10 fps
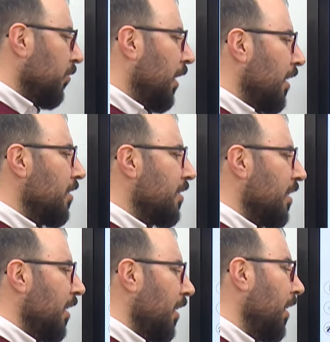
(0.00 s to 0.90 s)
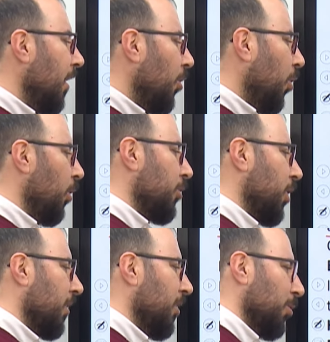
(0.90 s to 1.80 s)
Denizli
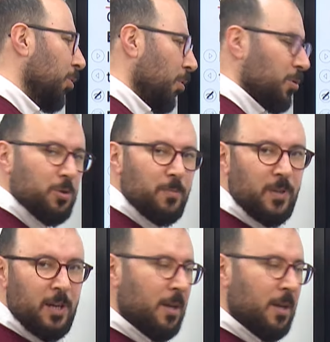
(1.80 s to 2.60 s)
olacaktır diyoruz.